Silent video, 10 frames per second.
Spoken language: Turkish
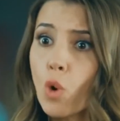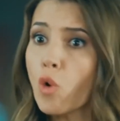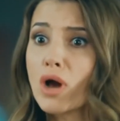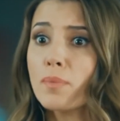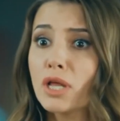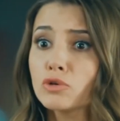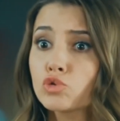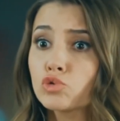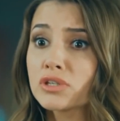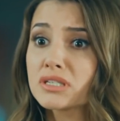şimdi on kaplan
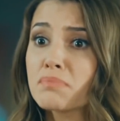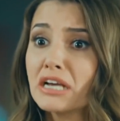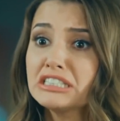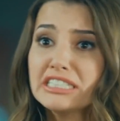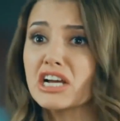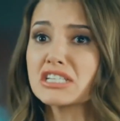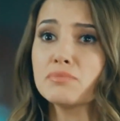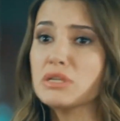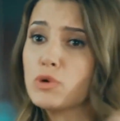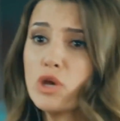gücündedir. Ben
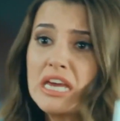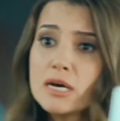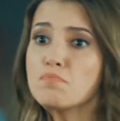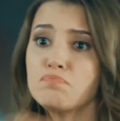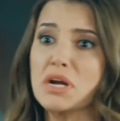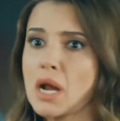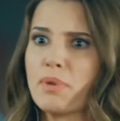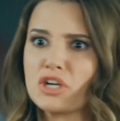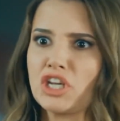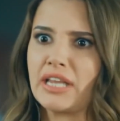gidersem beni böyle
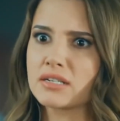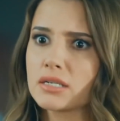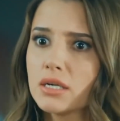paramparça eder.